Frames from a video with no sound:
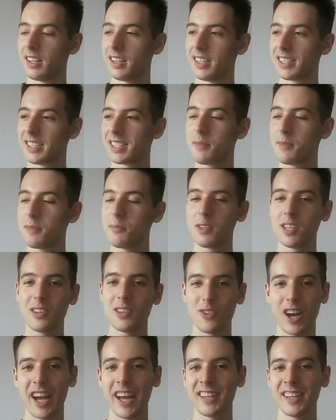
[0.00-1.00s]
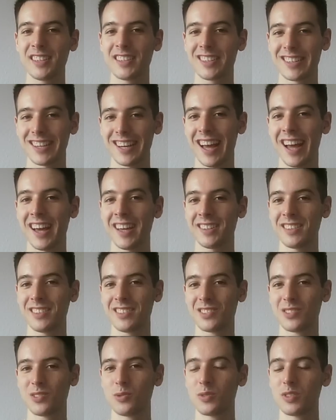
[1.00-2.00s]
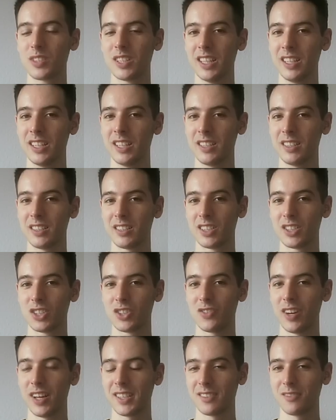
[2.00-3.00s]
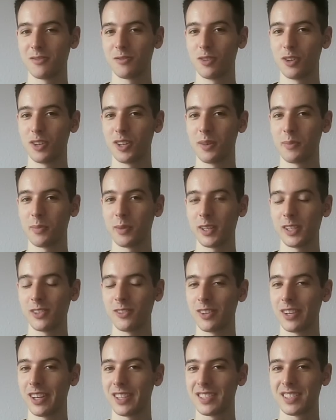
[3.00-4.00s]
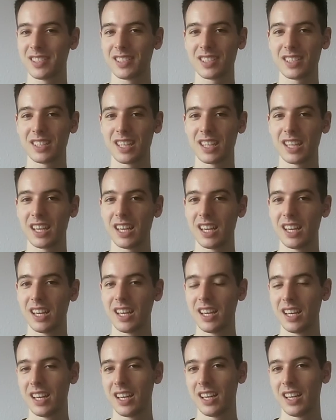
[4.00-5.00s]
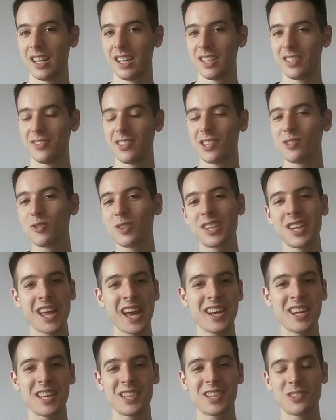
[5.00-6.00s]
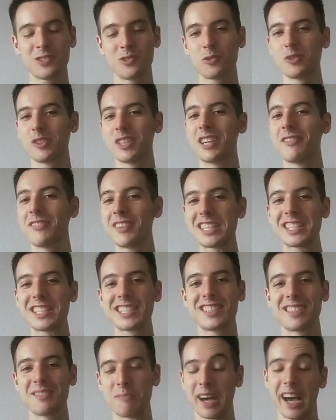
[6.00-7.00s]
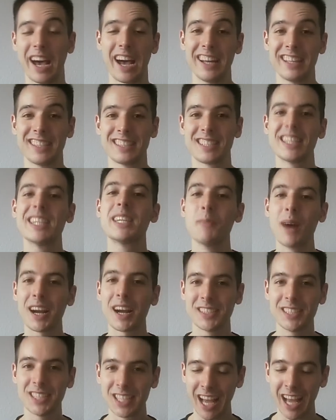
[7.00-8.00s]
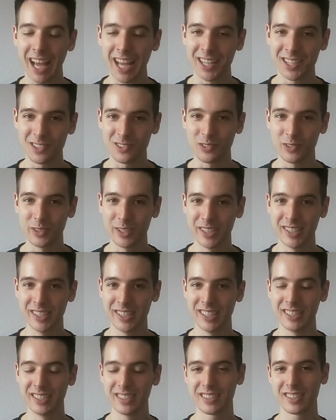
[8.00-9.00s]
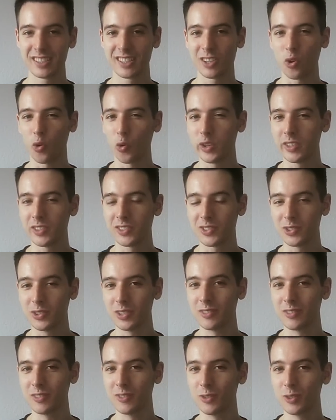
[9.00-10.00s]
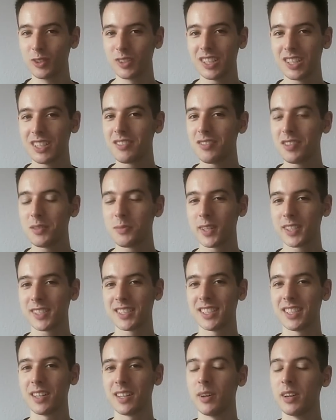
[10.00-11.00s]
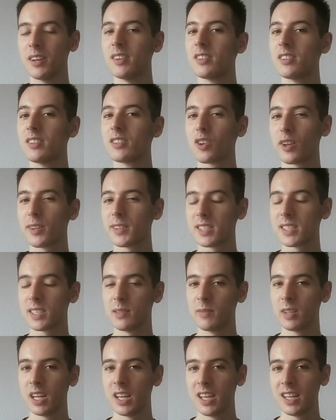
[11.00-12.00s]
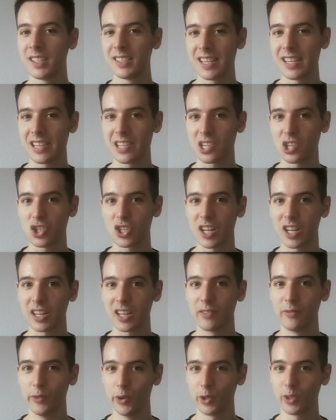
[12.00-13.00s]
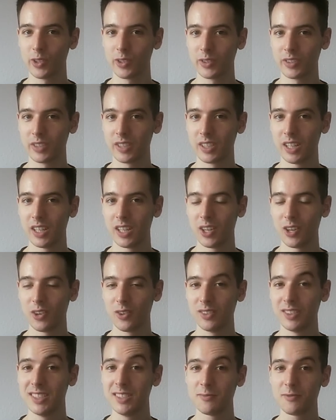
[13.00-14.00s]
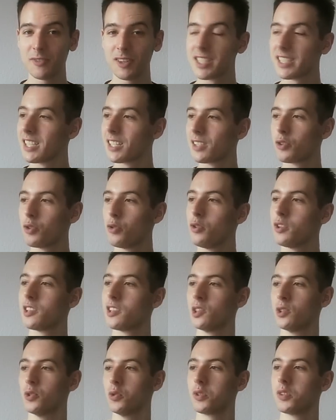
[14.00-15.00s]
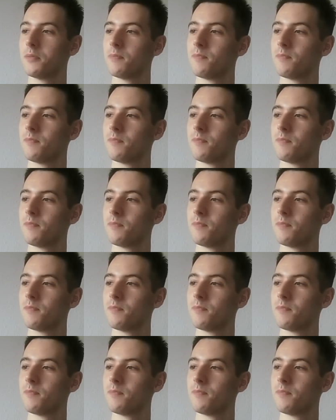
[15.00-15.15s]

Es gibt hier nur einen klaren Zug, der schwarzen Vorteil bringt und das ist wieder so ein kleiner Zug und ihr wisst bereits, ich mag die kleinen Züge, die ruhigen Züge, wo nicht viel passiert, aber trotzdem sehr, sehr starke Wirkung. Und in diesem Fall ist ein Königszug.